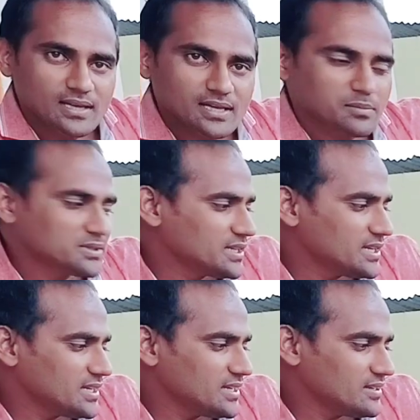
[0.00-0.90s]
లేకపోతే
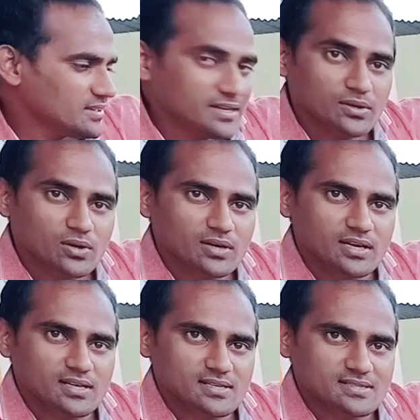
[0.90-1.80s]
ఈ హీరో
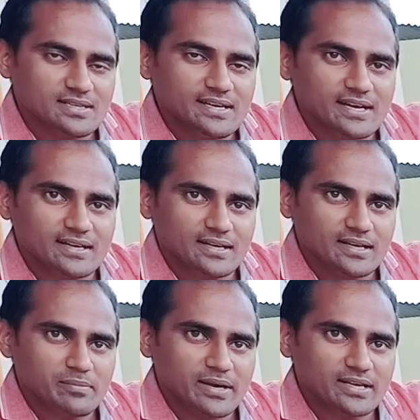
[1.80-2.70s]
హోండా సిడి హండ్రెడ్
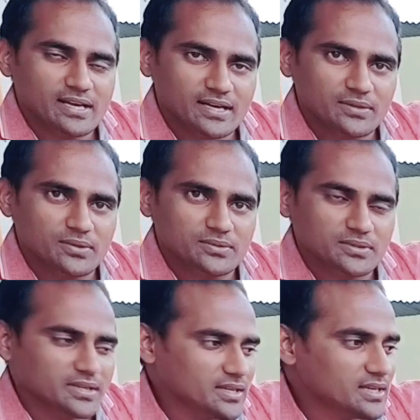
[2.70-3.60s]
బైక్ ఎక్కడ
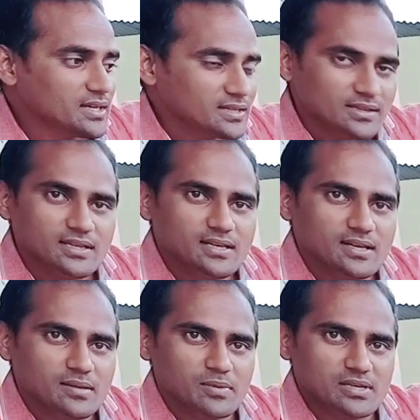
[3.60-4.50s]
దొరుకుతుంది
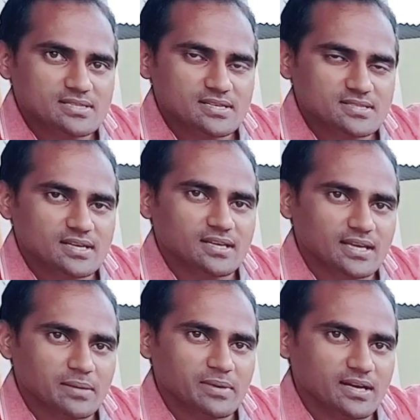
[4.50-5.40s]
దీన్నే రీమోడల్ చేయొచ్చా
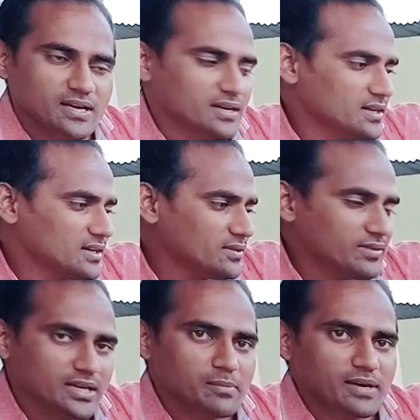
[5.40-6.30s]
ఇంకేమన్నా
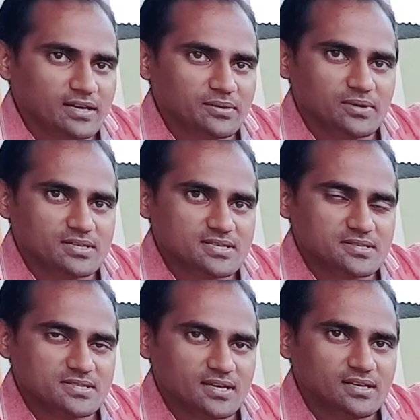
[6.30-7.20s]
వేరే బండ్లను కూడా
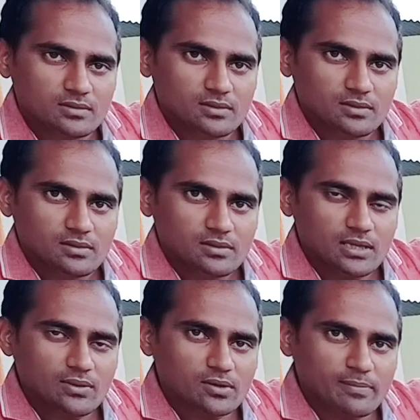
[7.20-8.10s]
చేయొచ్చా
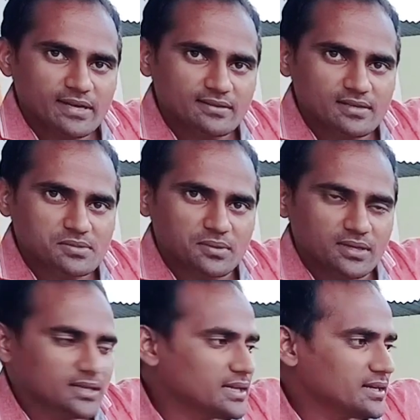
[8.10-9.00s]
ఇలా ఒక బైక్
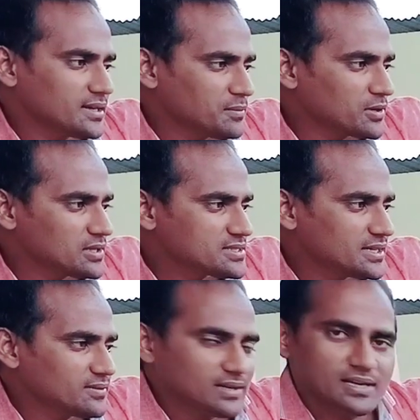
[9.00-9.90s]
తీసుకొని దాన్ని రీమోడల్
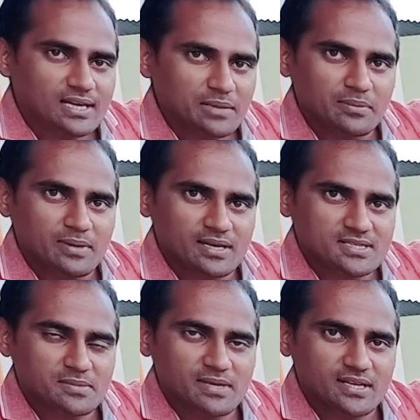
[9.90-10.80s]
చేయడం వల్ల లాభమా
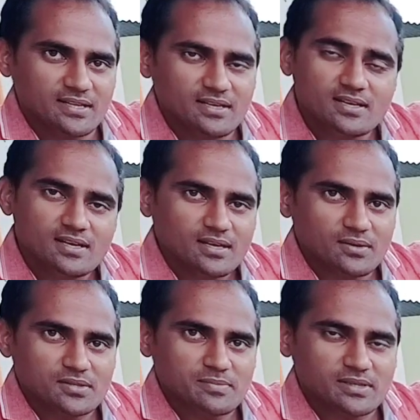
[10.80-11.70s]
నష్టం అనేది
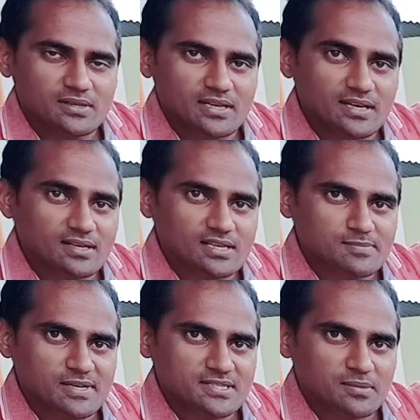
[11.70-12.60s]
ఈరోజు మీకు క్లియర్గా
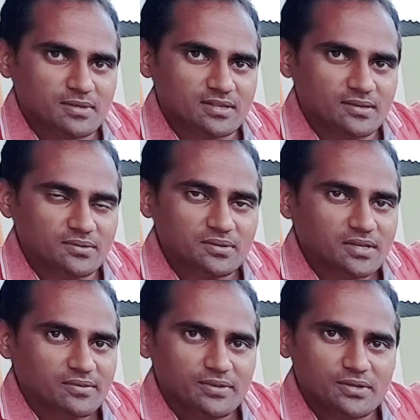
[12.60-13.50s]
ఎక్స్ప్లెయిన్ చేయబోతున్నాను
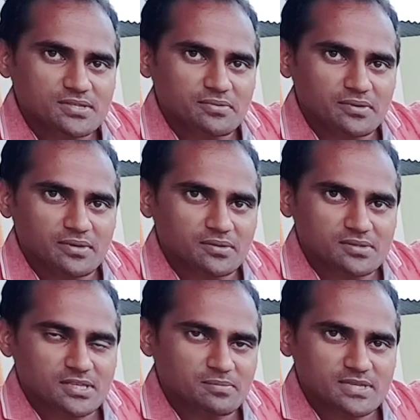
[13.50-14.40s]
వీడియో చివరి వరకు
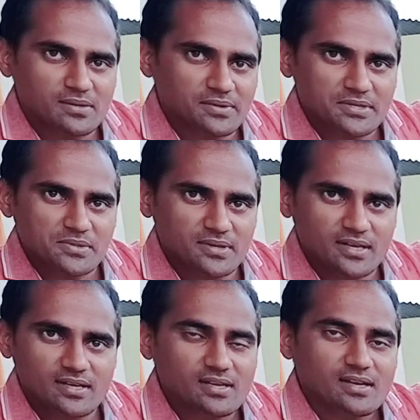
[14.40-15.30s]
స్కిప్ చేయకుండా
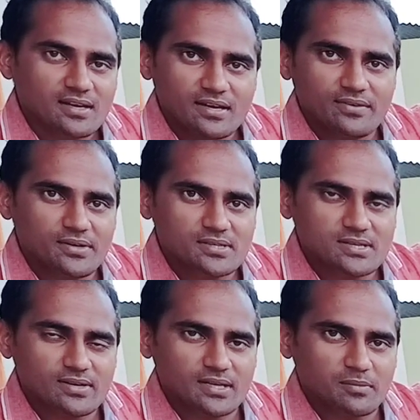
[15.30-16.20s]
చూడండి నా వీడియోస్
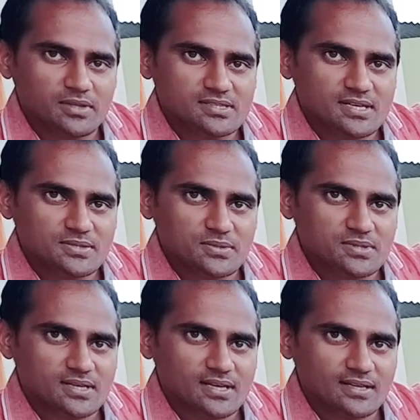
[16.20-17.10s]
ఎవరైనా మొదటిసారి
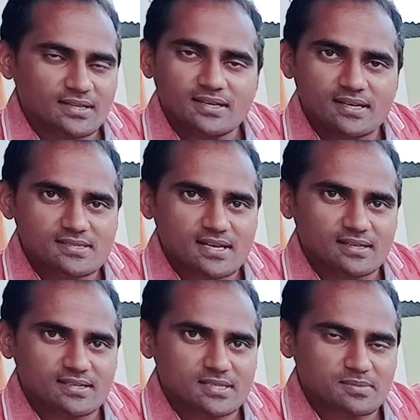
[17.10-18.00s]
చూస్తున్నట్లయితే నా
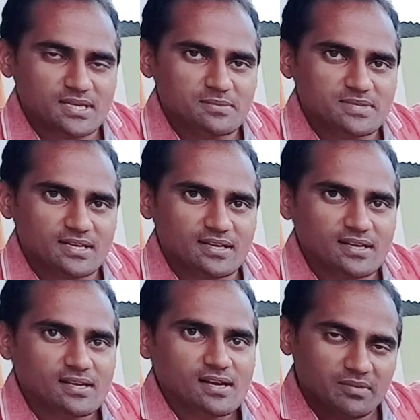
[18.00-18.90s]
ఛానల్కి సబ్స్క్రైబ్ చేయండి
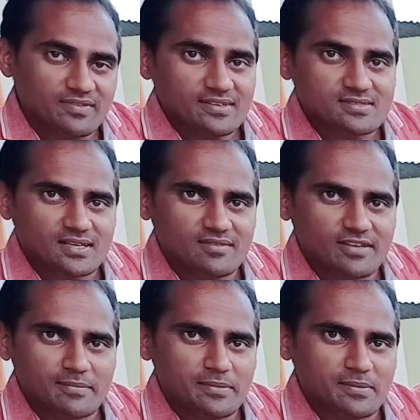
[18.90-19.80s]
మీ ఫ్రెండ్స్కి
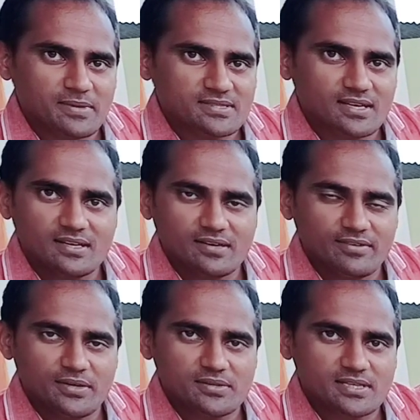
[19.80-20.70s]
ఫ్యామిలీ మెంబర్స్కి నా
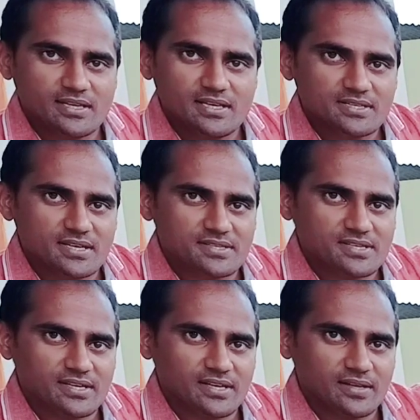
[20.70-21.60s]
వీడియోస్ అన్ని షేర్
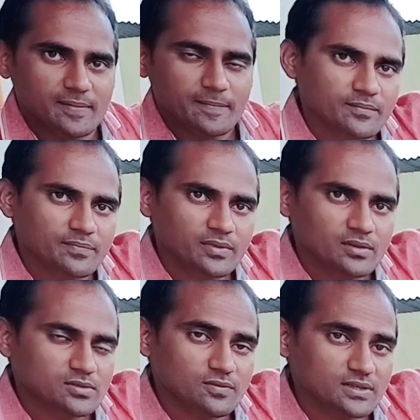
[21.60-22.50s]
చేయండి
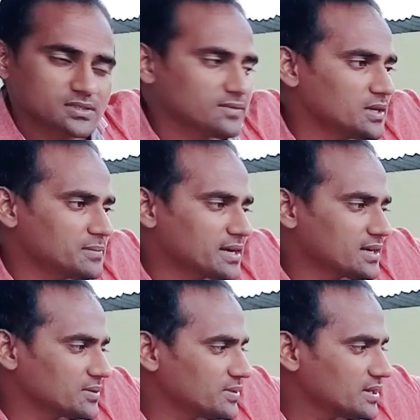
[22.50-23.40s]
సో ఫస్ట్ ఆఫ్ ఆల్
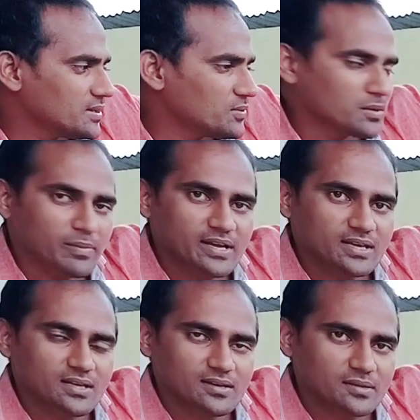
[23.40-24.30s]
మాట్లాడుకుంటే ఒక
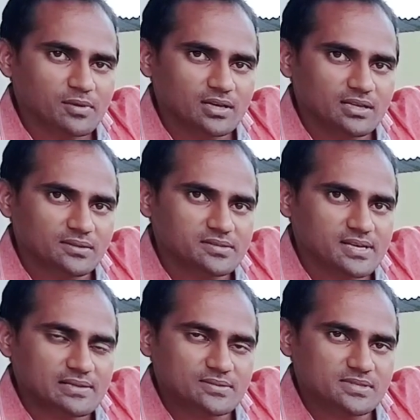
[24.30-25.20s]
బైక్ని రీమోడల్ ఎందుకు
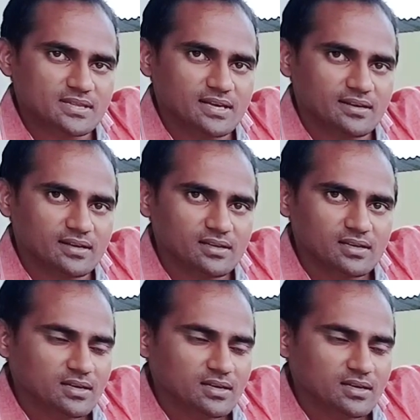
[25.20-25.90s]
చేయాల్సి వచ్చింది అంటే